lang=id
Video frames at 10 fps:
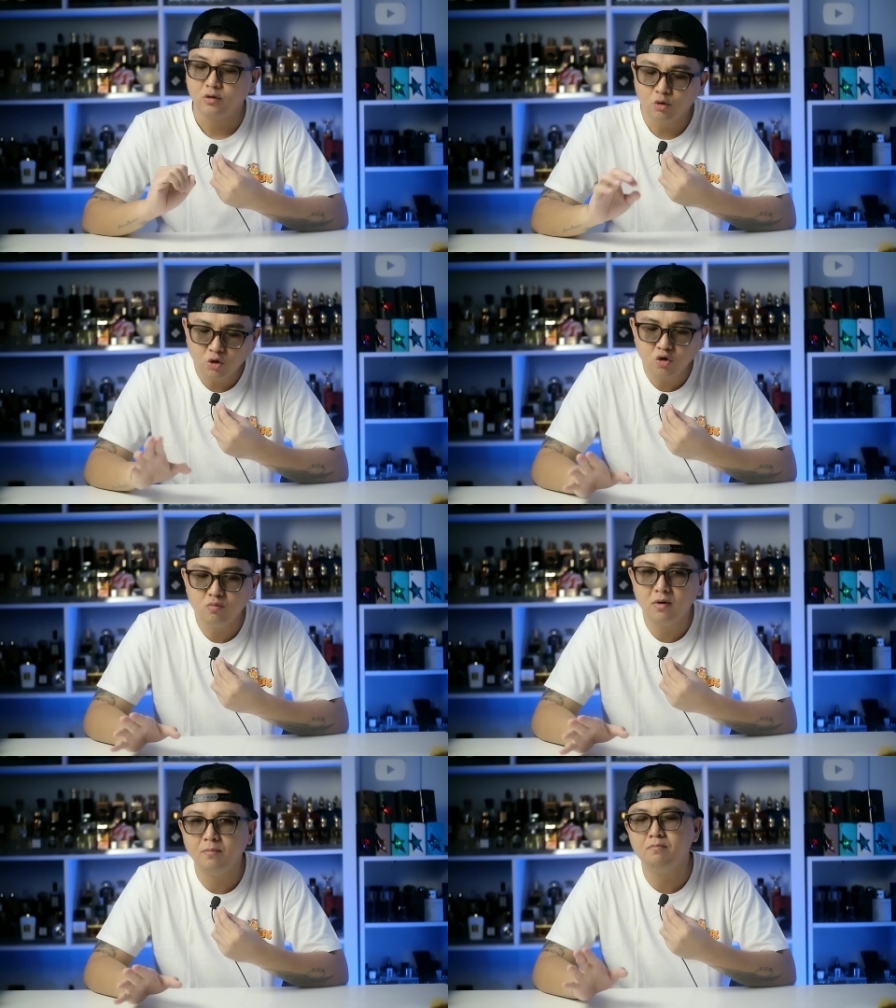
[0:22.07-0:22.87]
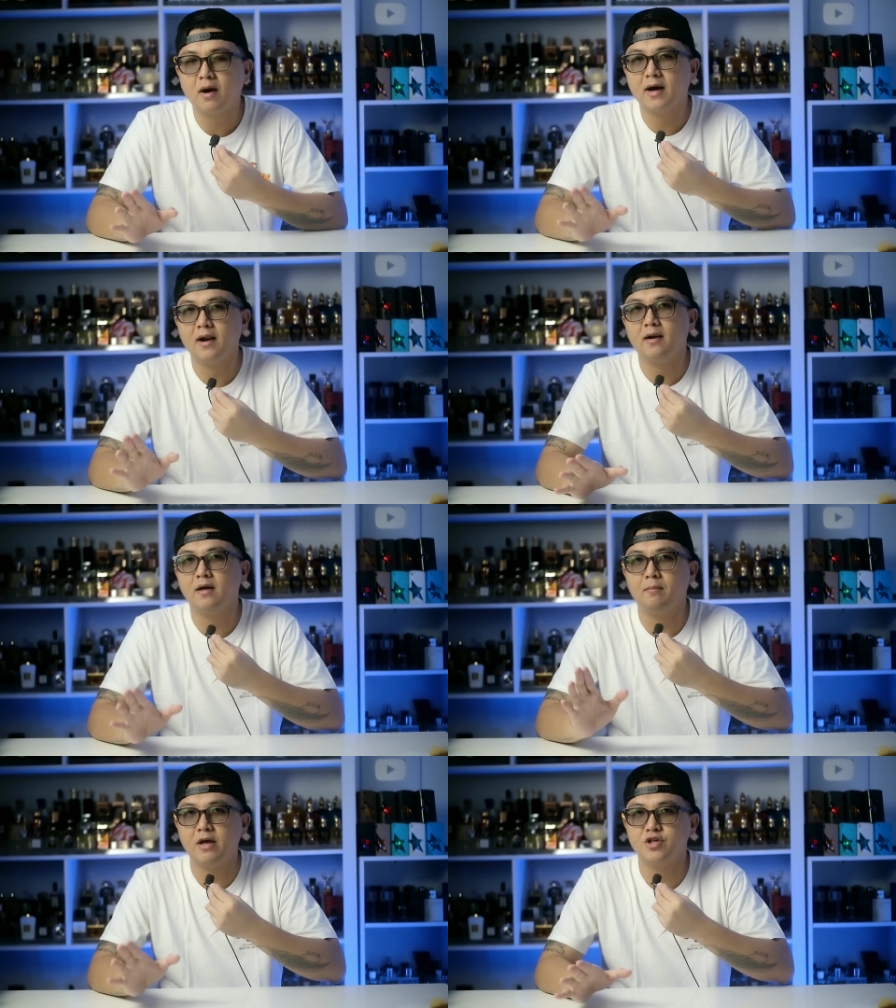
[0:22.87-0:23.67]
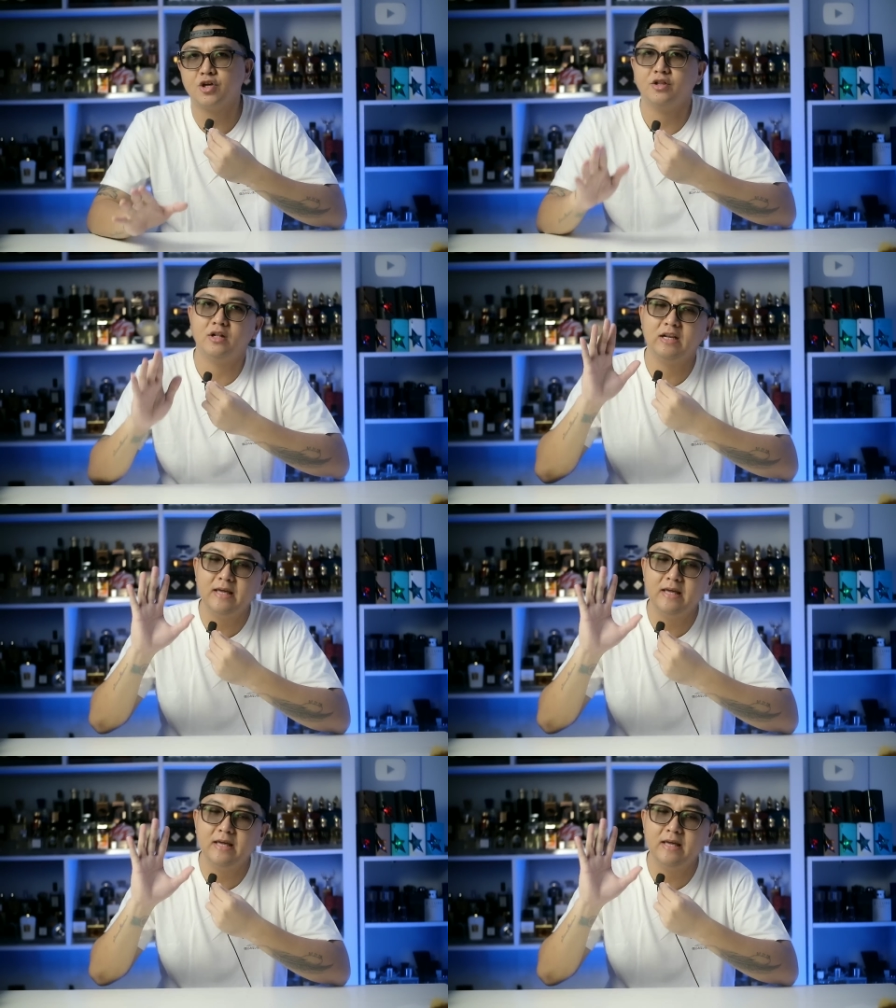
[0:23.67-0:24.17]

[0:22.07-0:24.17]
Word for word: Gue tuh coba bakal nge-mention